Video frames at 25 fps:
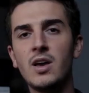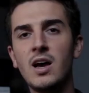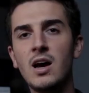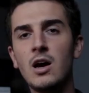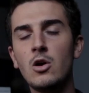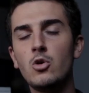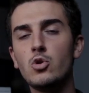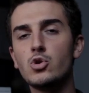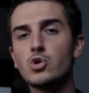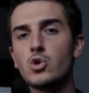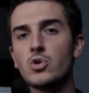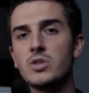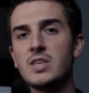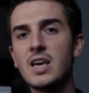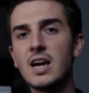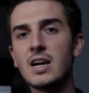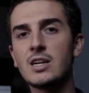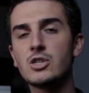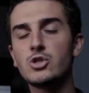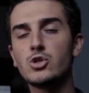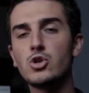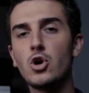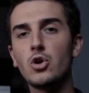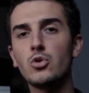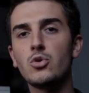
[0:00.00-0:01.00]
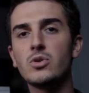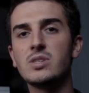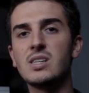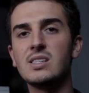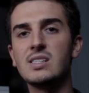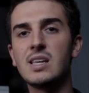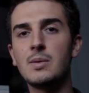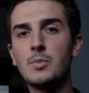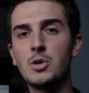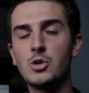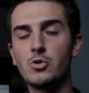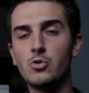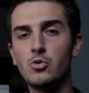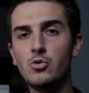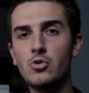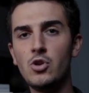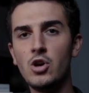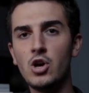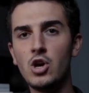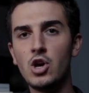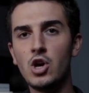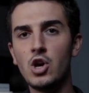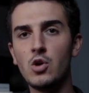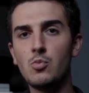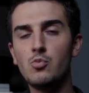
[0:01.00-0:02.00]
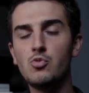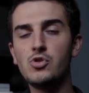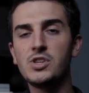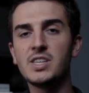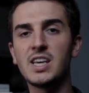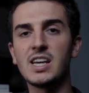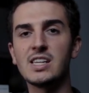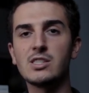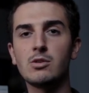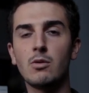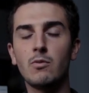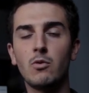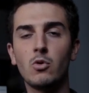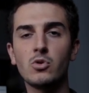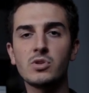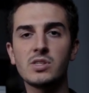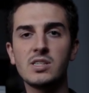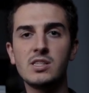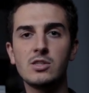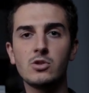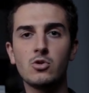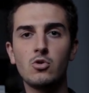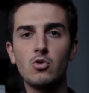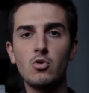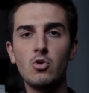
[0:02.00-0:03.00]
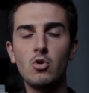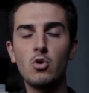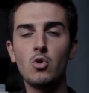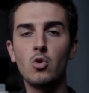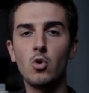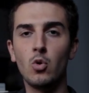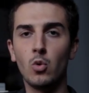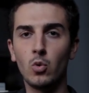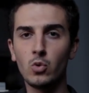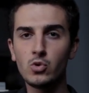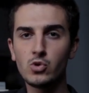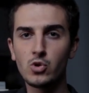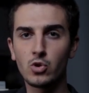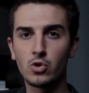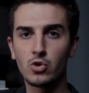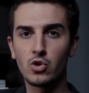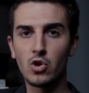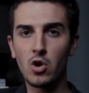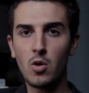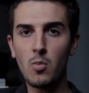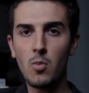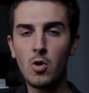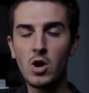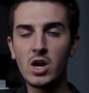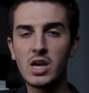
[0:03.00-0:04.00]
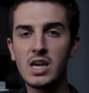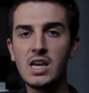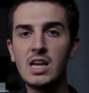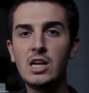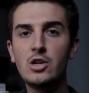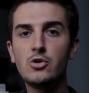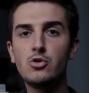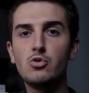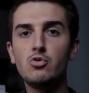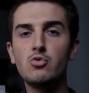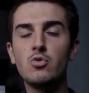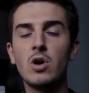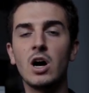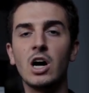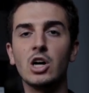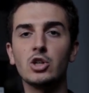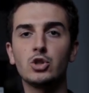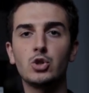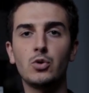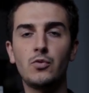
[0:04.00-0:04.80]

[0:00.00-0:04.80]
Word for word: tard, le Zodiac sort de ses habitudes, puisqu'à San Francisco, le 11 octobre, il tue un